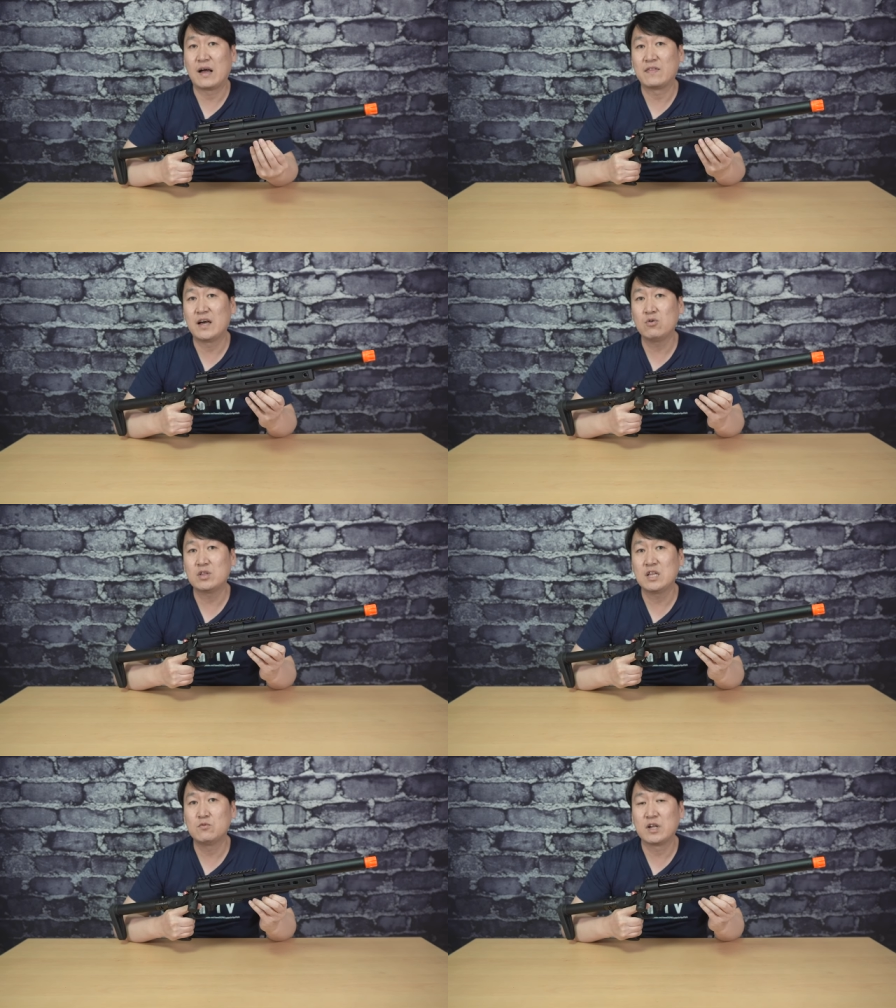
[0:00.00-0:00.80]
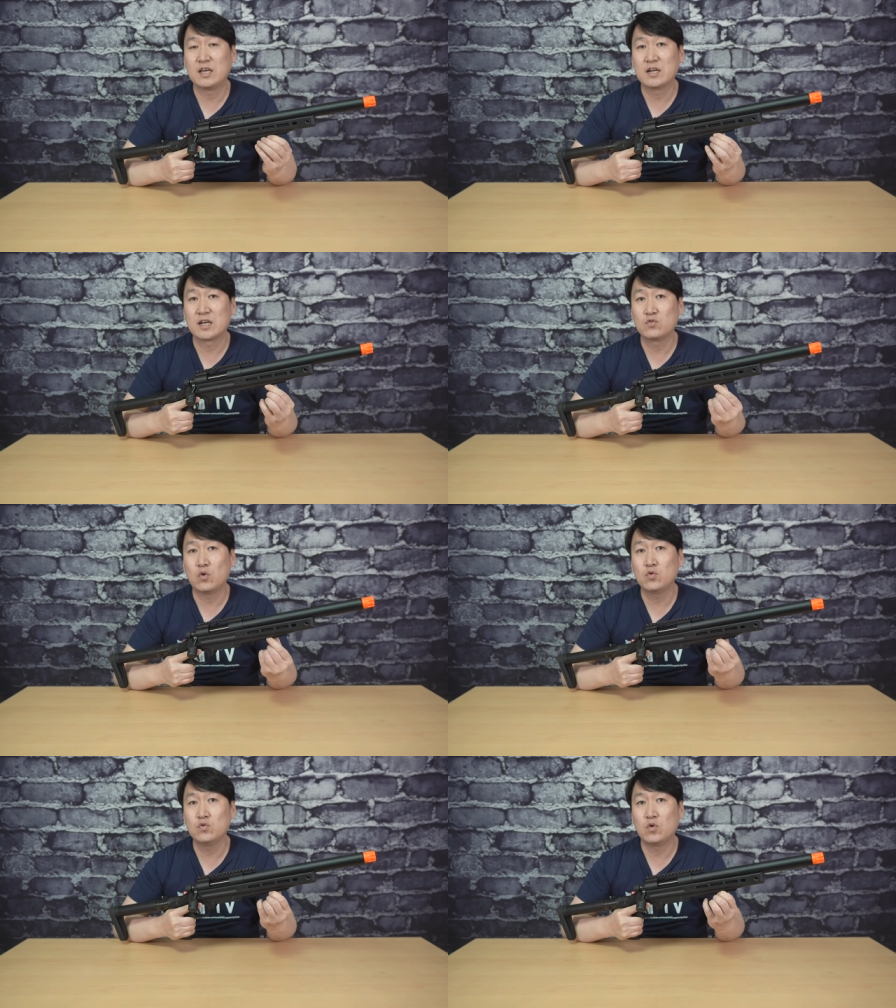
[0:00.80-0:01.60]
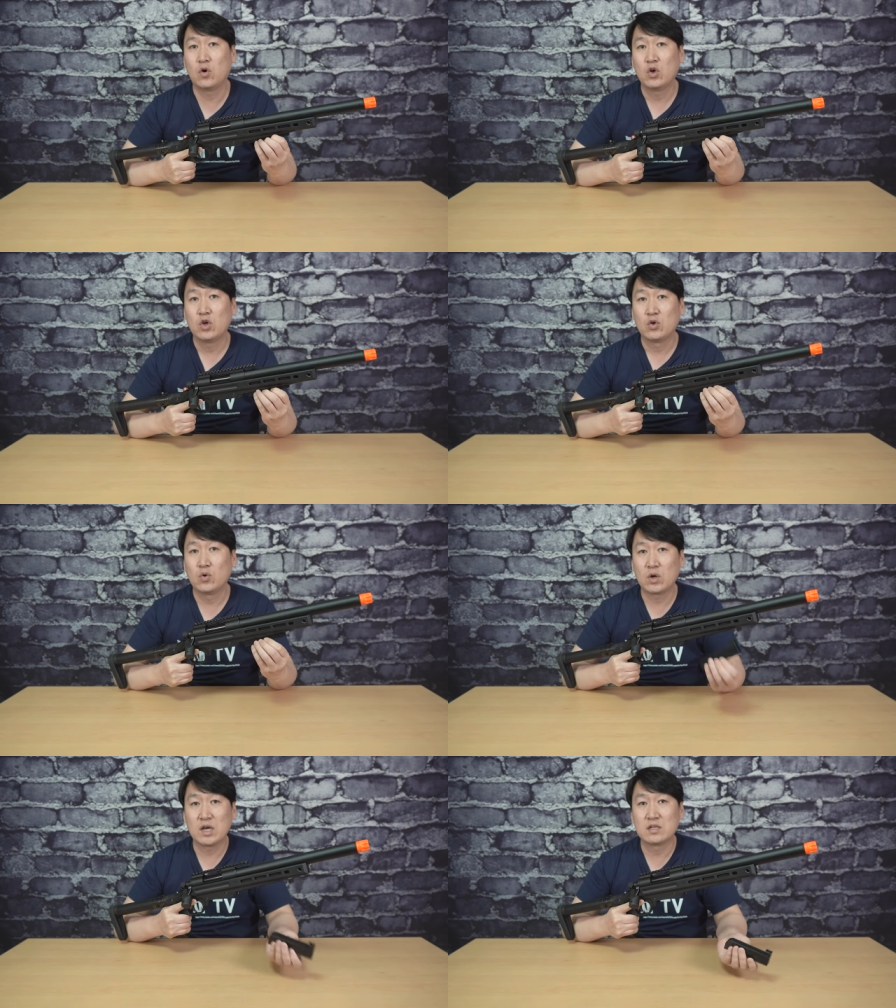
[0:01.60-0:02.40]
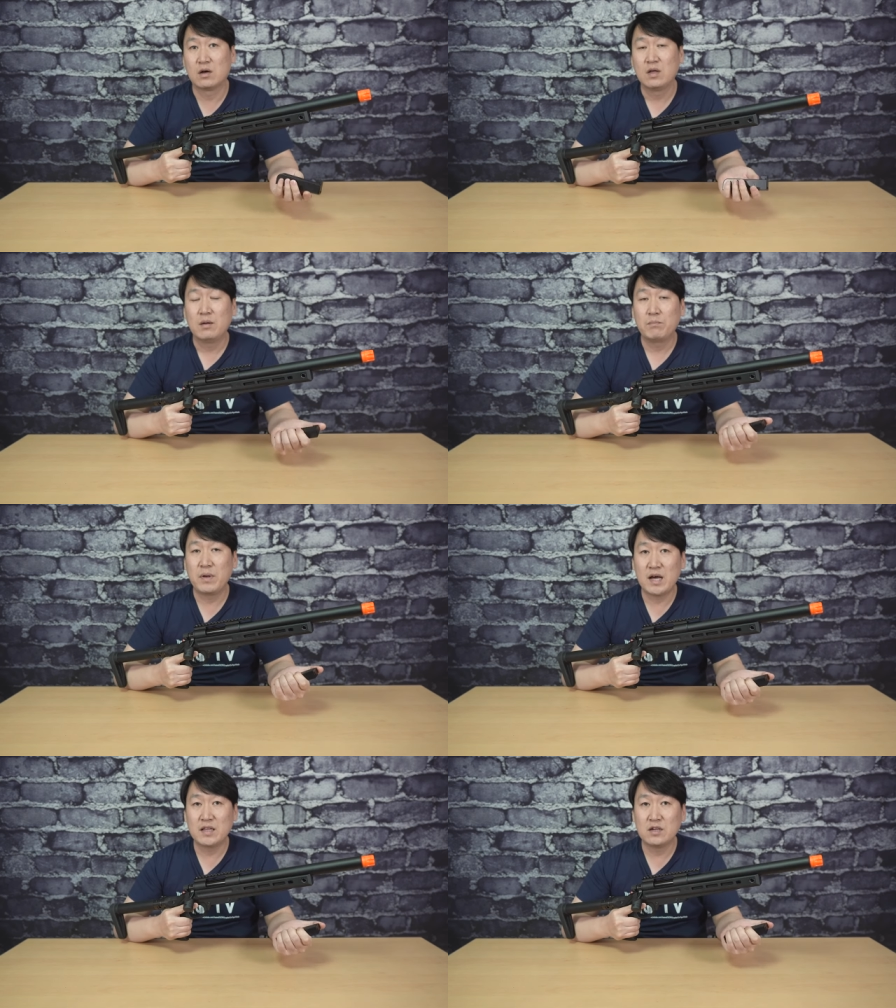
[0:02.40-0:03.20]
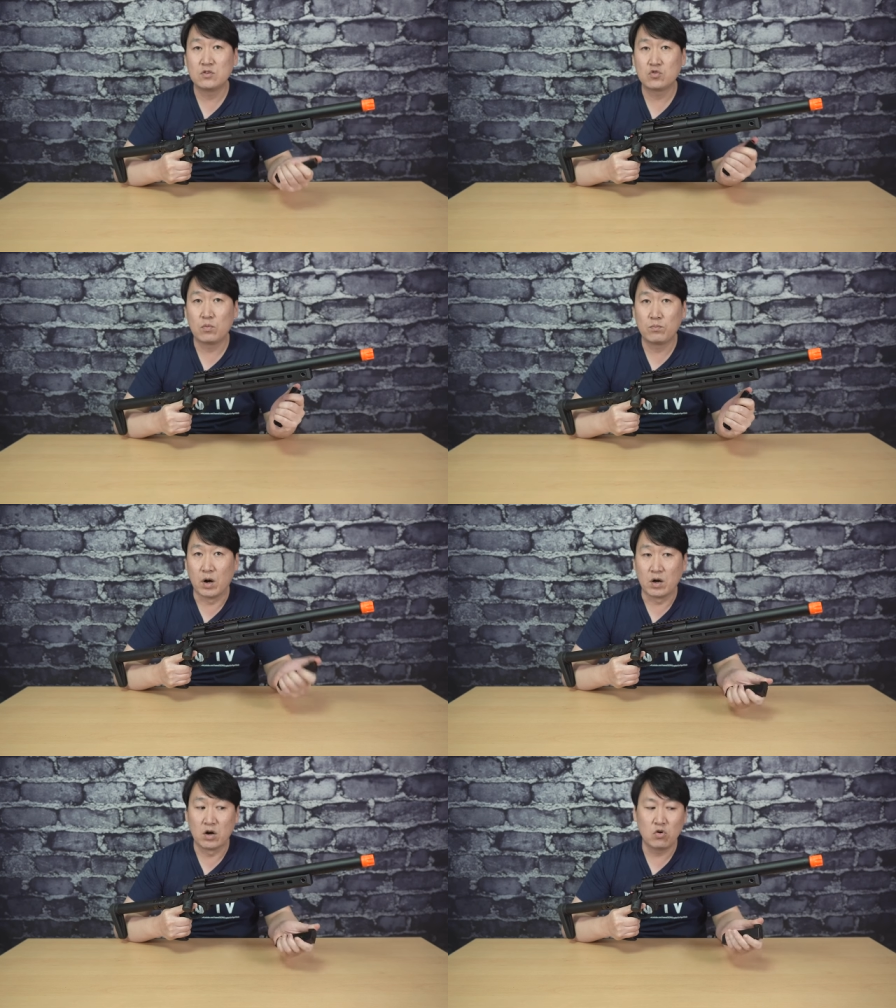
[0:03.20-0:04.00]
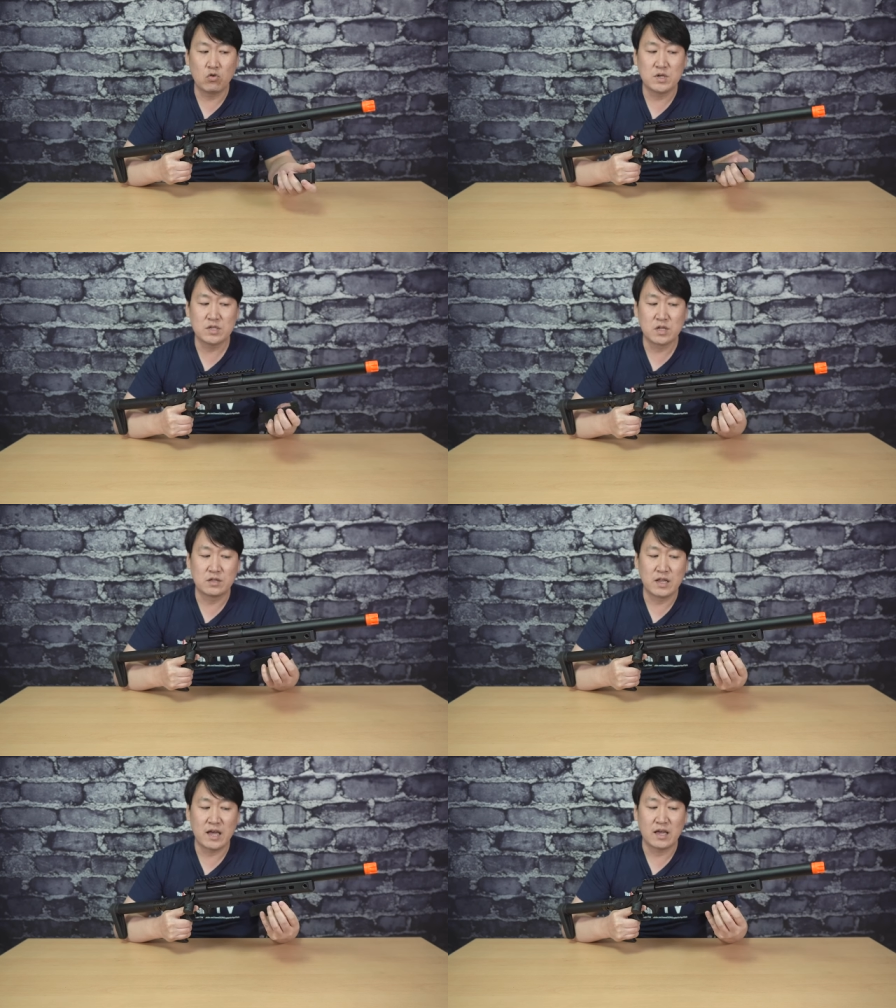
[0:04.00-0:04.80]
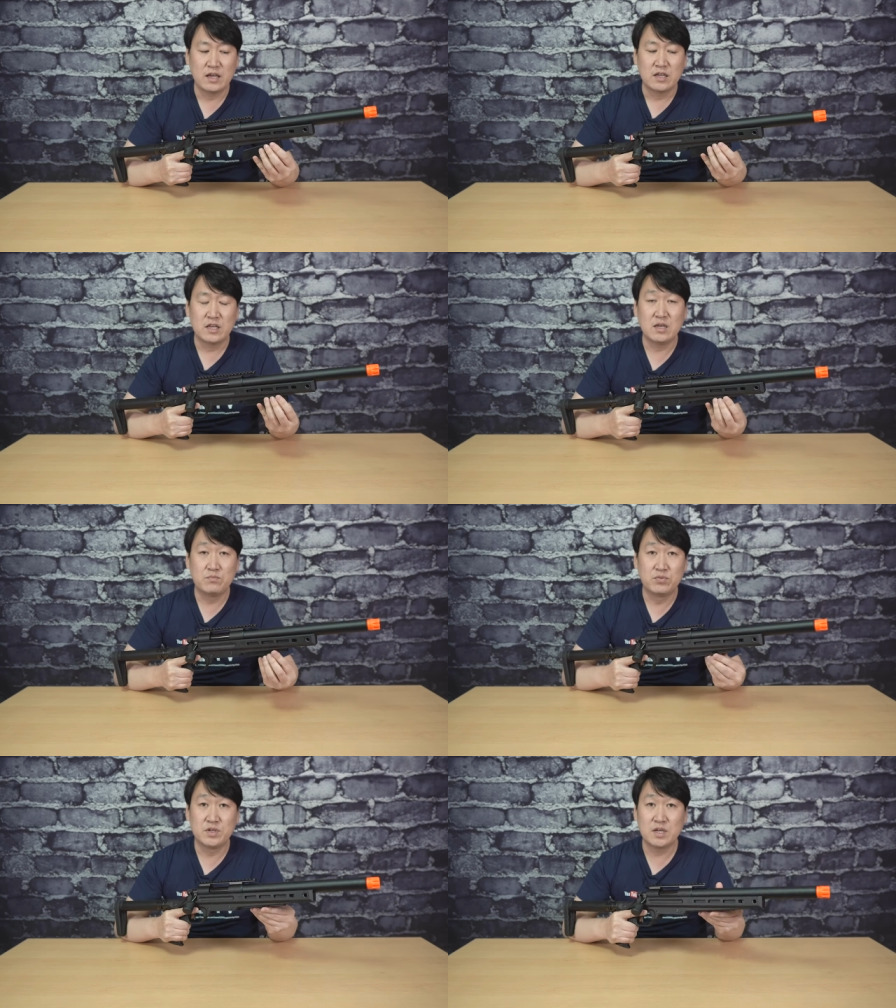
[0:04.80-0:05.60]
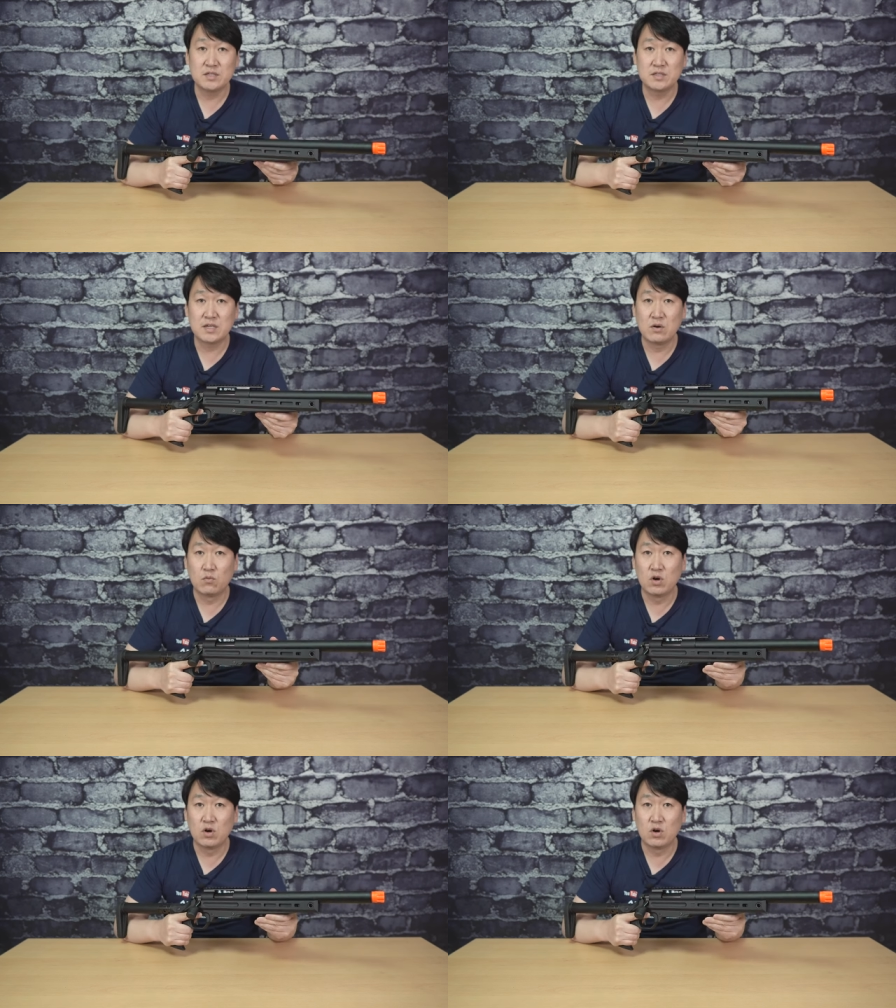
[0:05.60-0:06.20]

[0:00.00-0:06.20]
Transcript: 안 나오기 때문에 이렇게 손으로 이렇게 해서 빼야 되는 조금 번거로움이 있었는데 이 VSR